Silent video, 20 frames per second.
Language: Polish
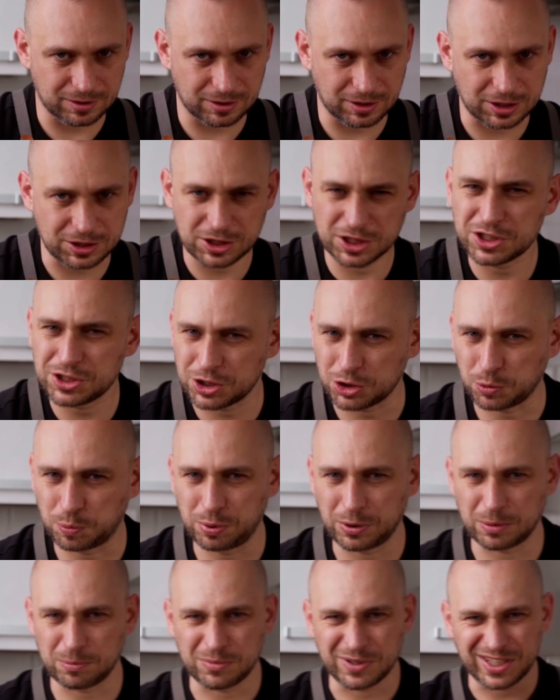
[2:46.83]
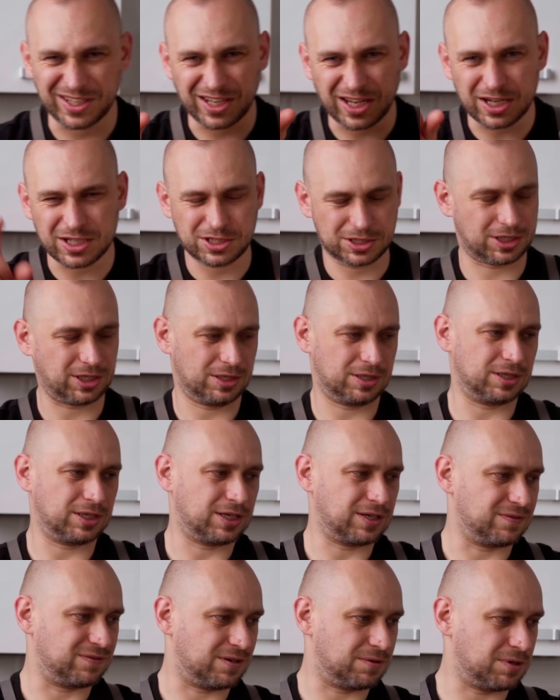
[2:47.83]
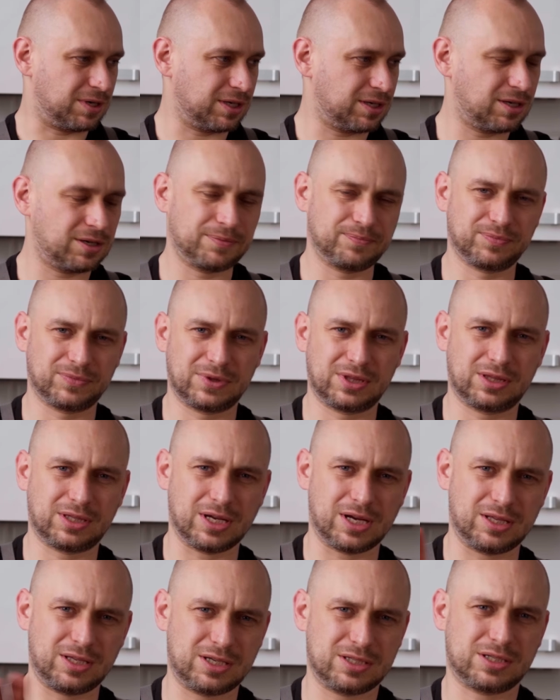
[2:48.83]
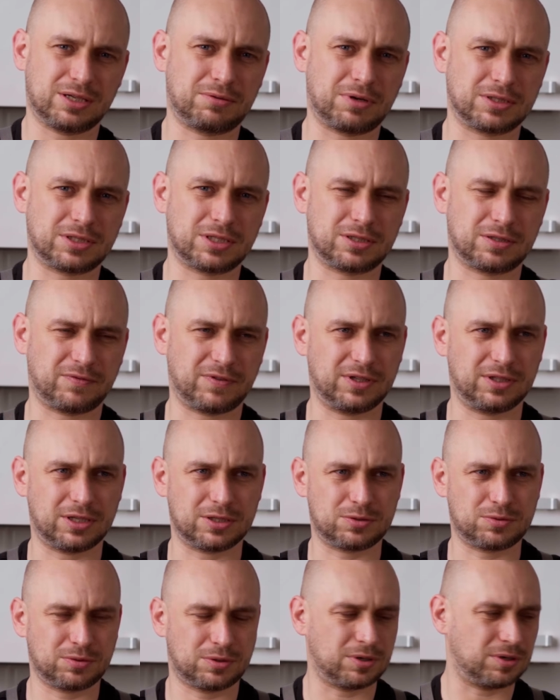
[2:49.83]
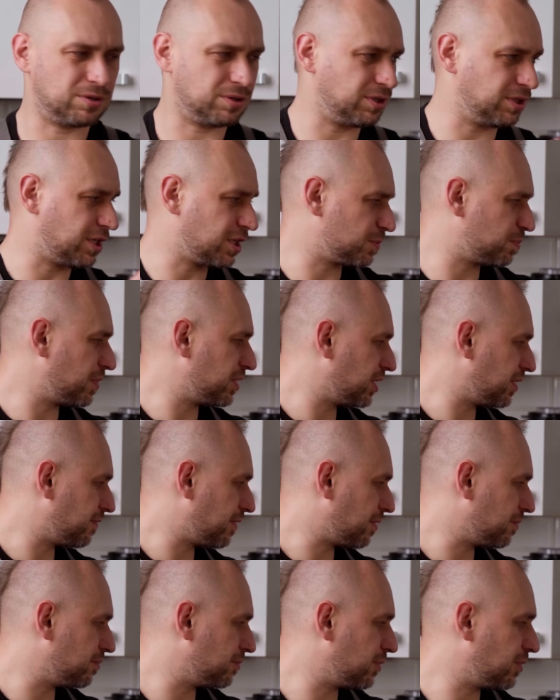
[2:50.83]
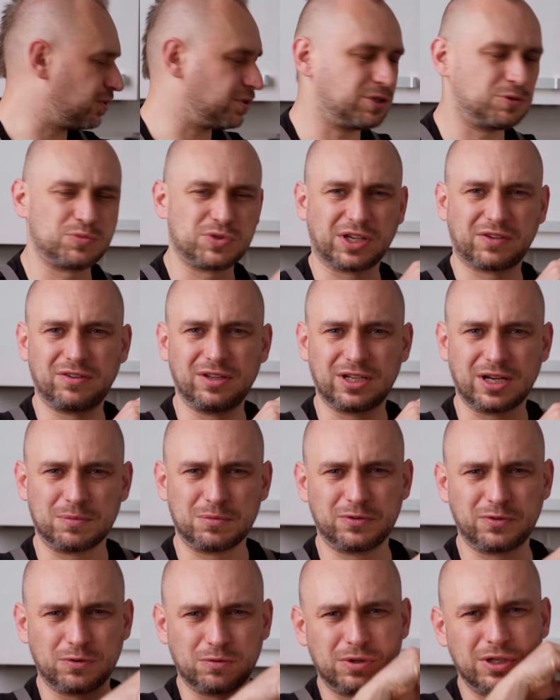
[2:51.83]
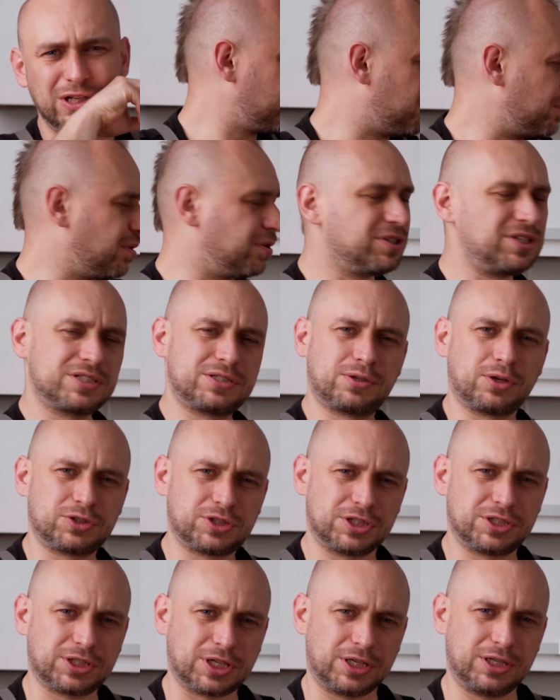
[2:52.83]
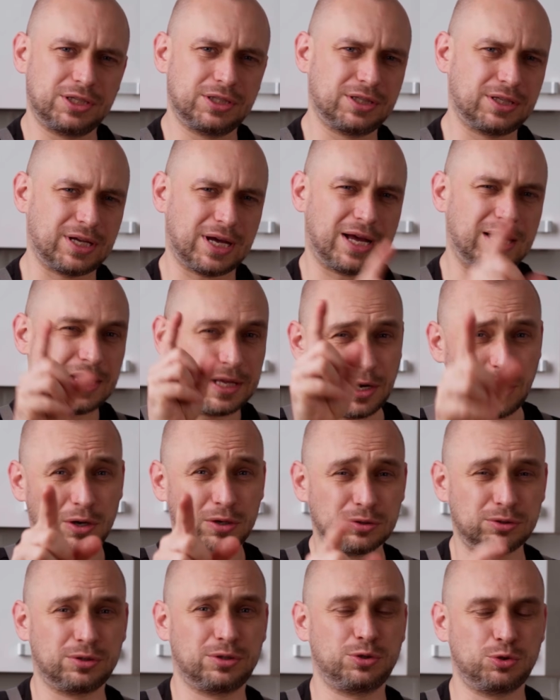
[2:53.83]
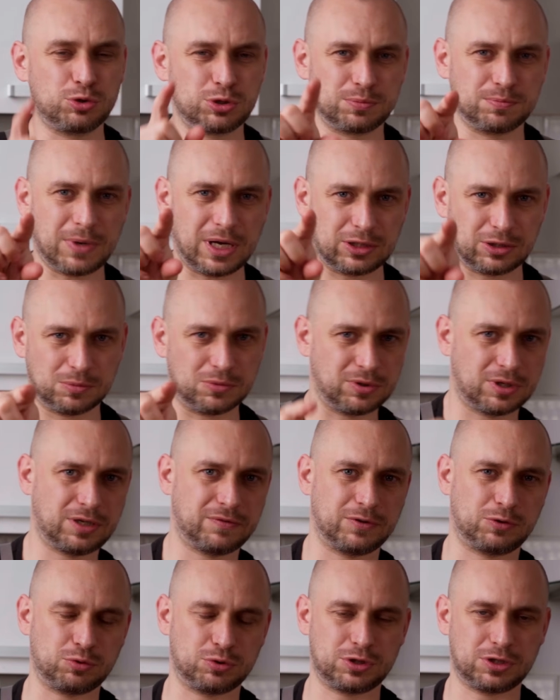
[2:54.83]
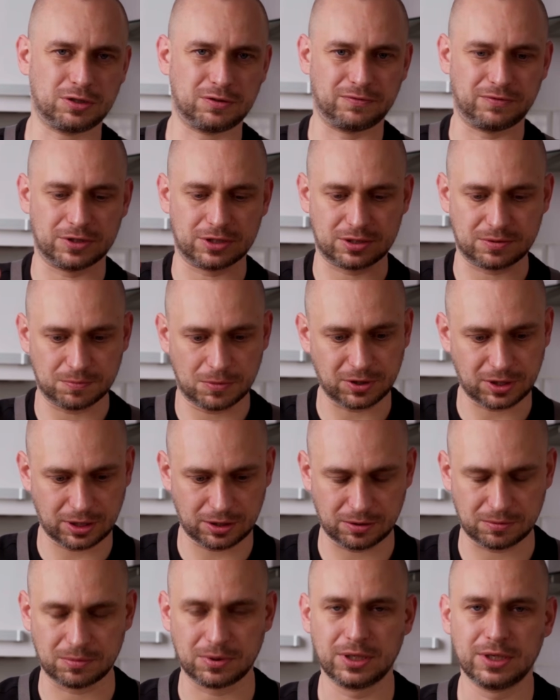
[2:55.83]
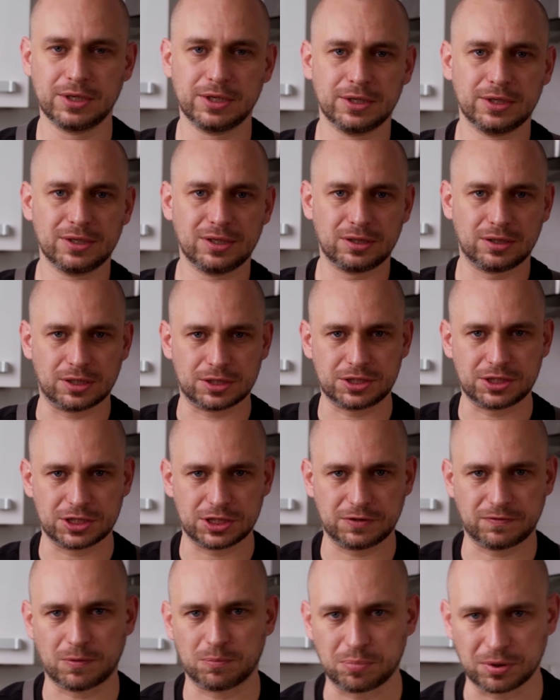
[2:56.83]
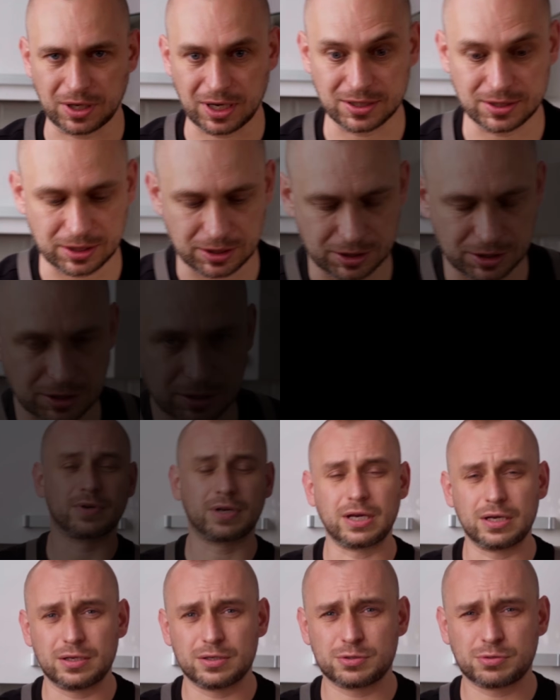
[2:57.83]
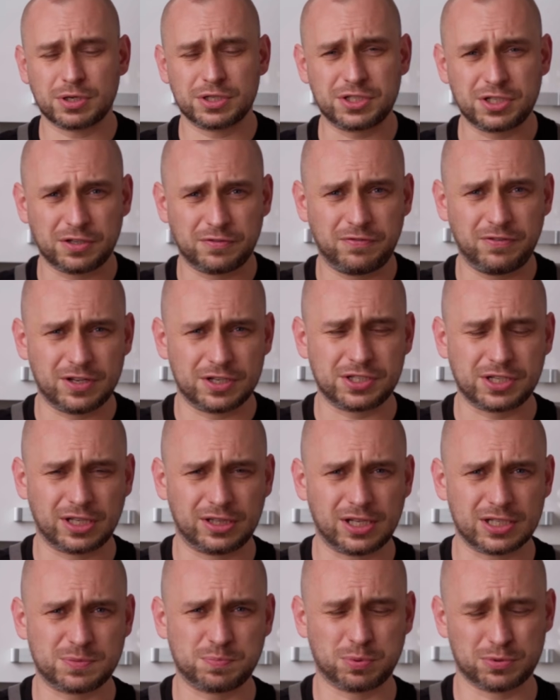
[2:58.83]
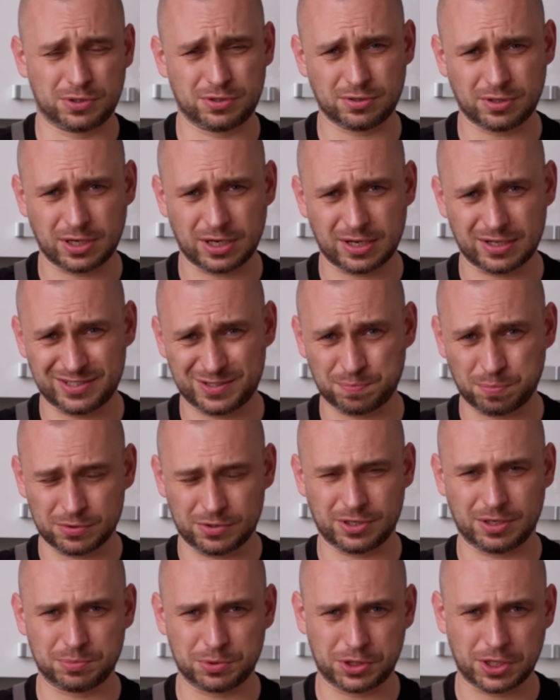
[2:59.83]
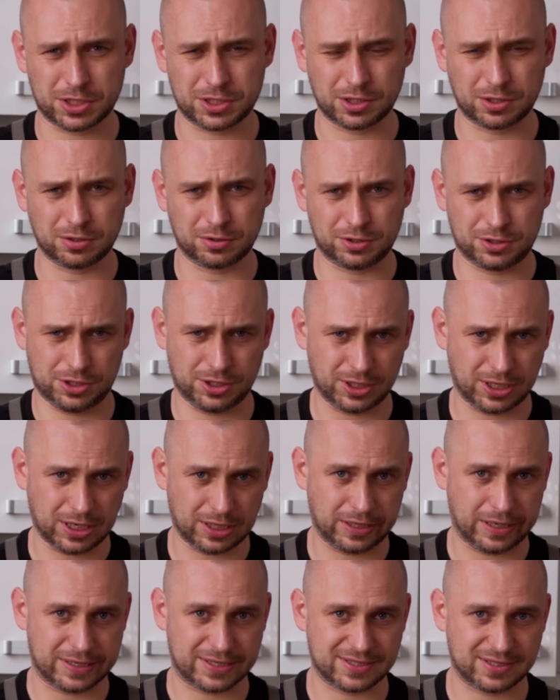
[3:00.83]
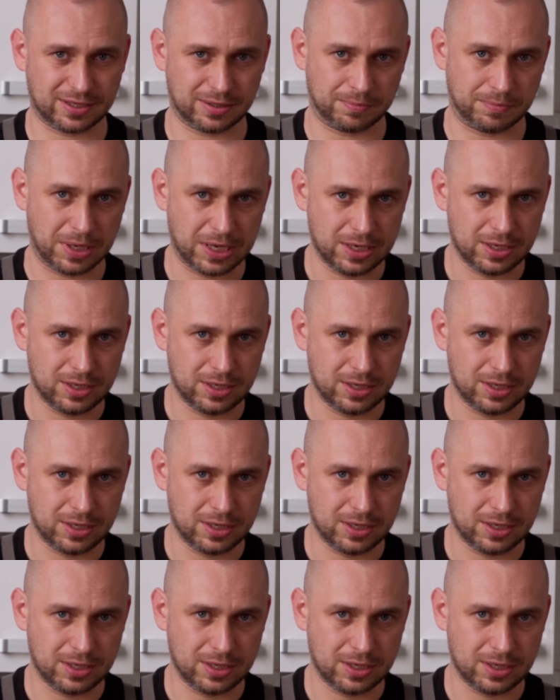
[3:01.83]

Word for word: Na szczęście kupiłem jeszcze jeden kawałek, ten jest zaklasowany na sucho i też będę Wam o nim za chwilkę mówił, bo on jest troszeczkę inny, ale on już ma tą ukrywę tłuszczową, więc mogę ją na szczęście Wam pokazać. Ok, słuchajcie, chwileczka dla sponsora. Sponsorem dzisiejszego odcinka jestem